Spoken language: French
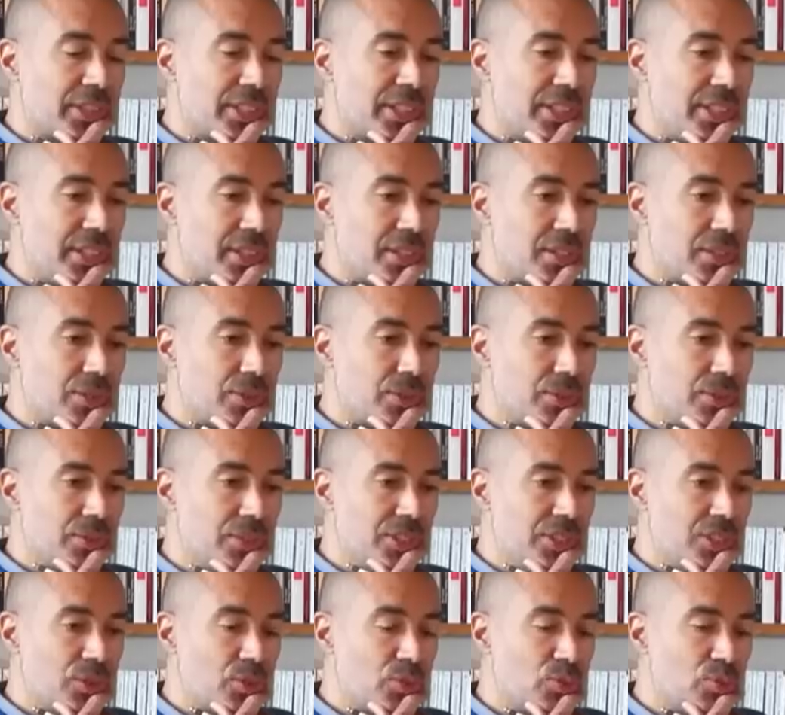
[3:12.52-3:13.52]
qui rend ton
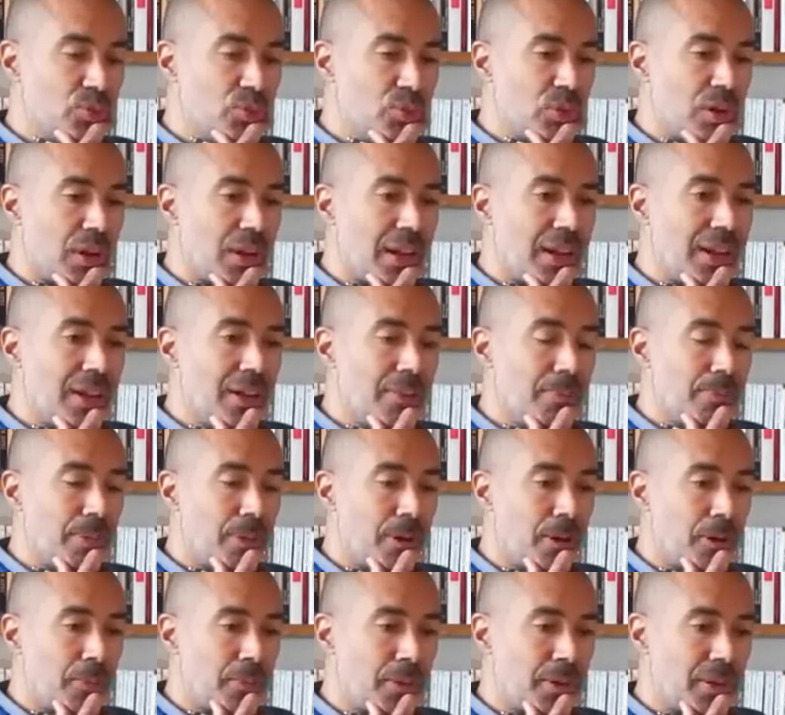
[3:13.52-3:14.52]
discours
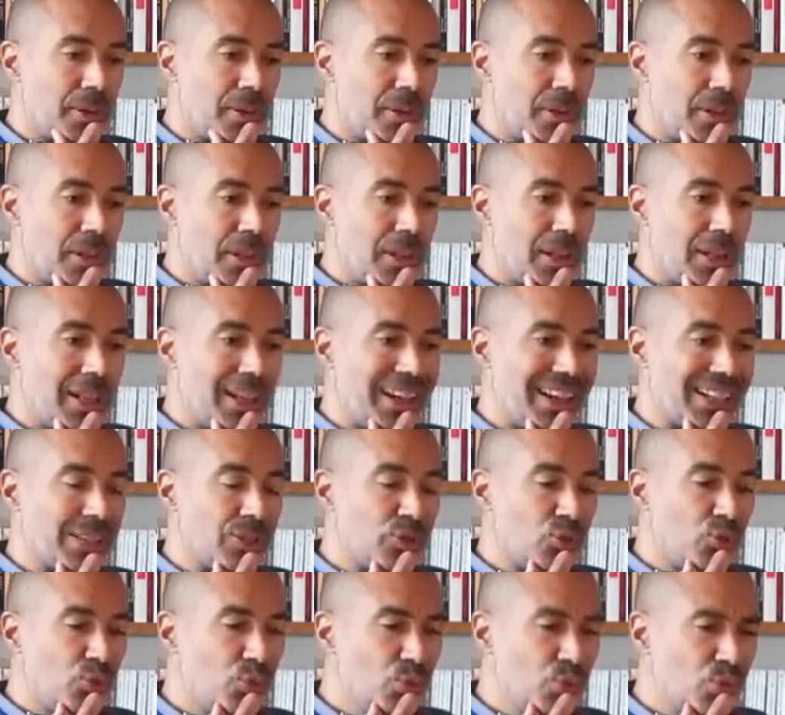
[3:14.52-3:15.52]
impropre à
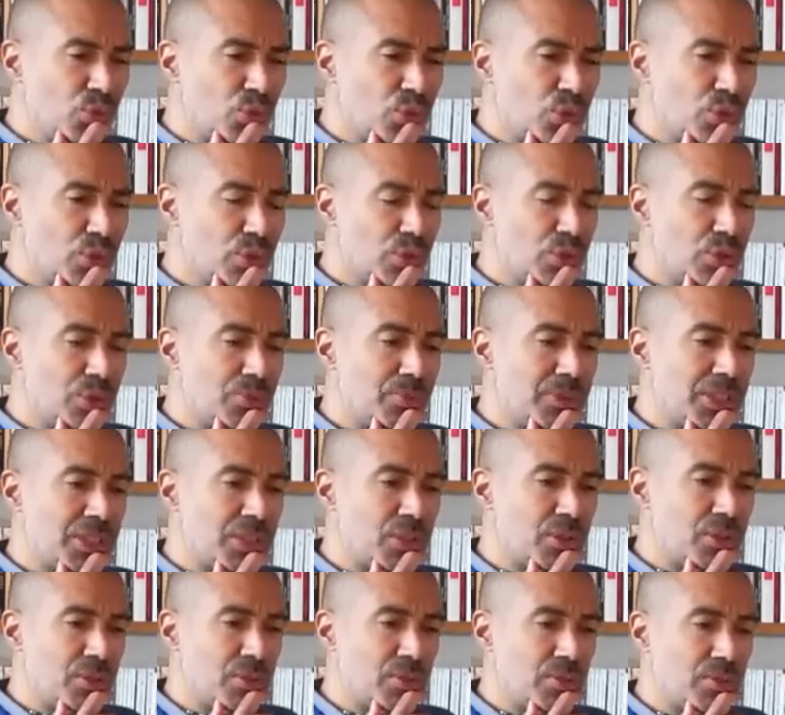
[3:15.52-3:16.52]
toute
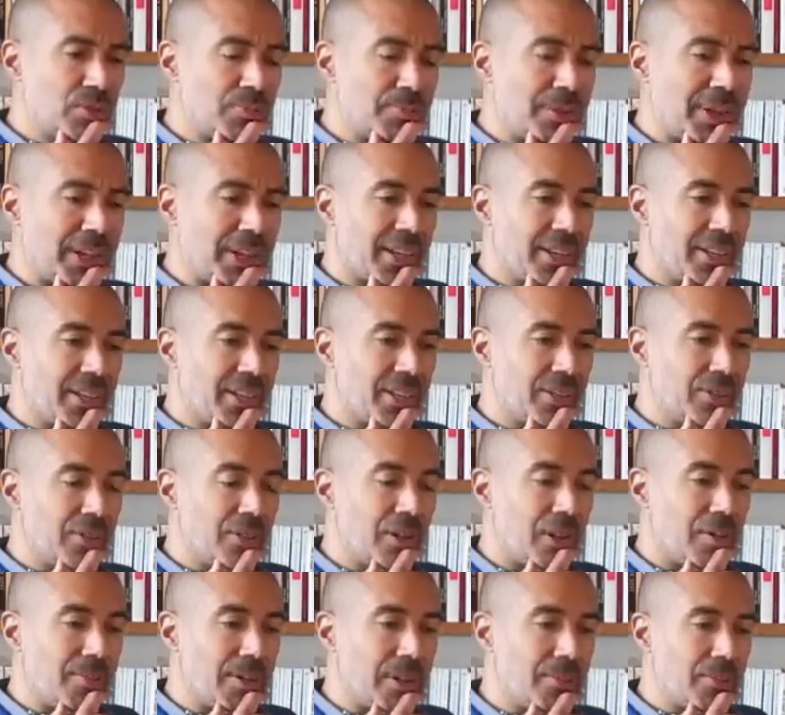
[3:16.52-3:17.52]
consommation par quelqu'un
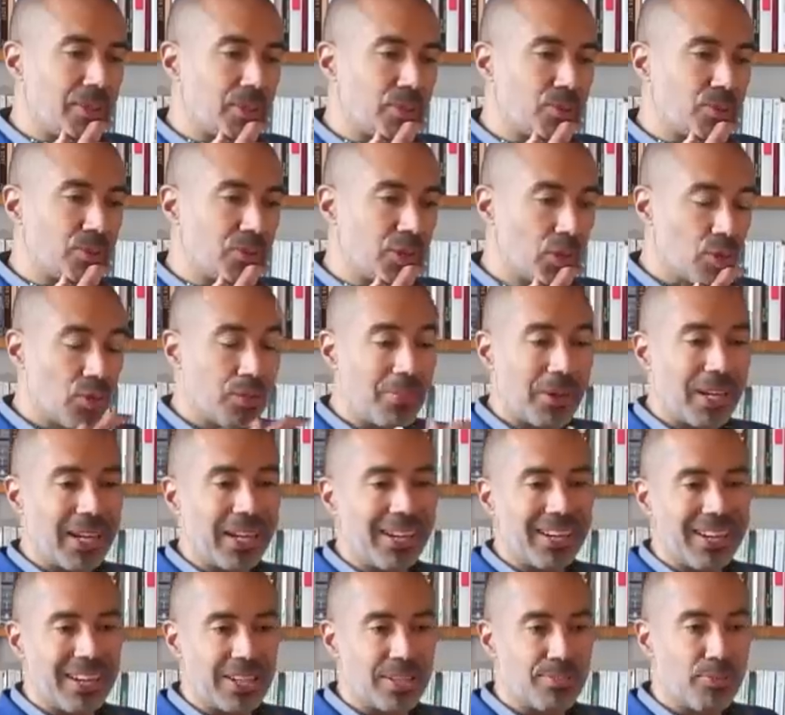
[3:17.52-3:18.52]
normalement constitué, par la
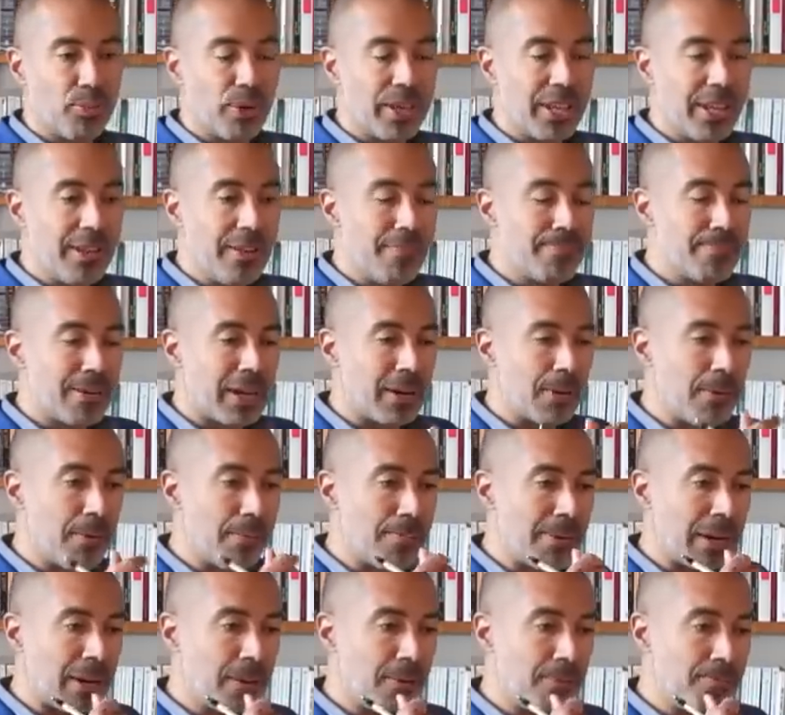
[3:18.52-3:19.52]
classe moyenne, par le,
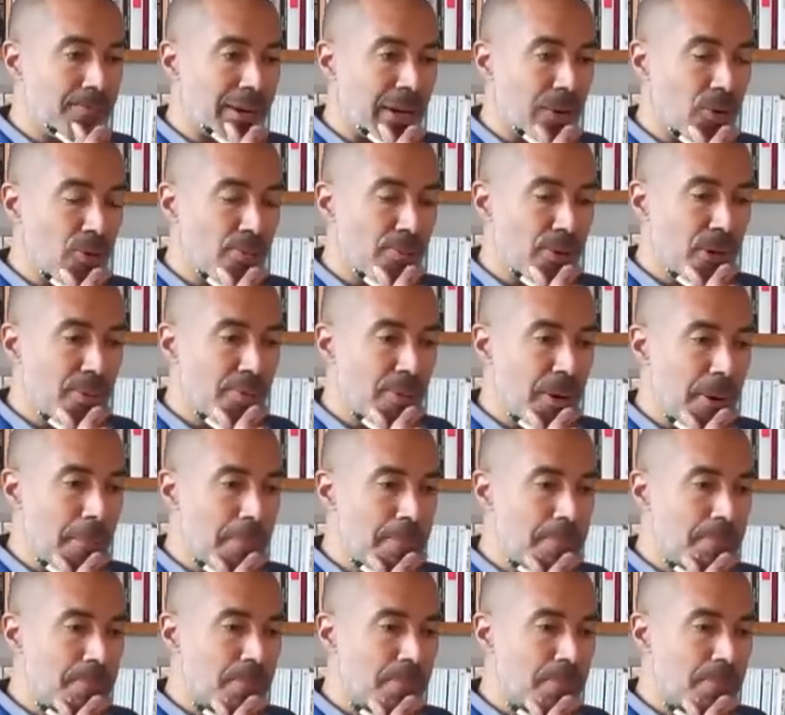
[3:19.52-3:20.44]
par par le peuple,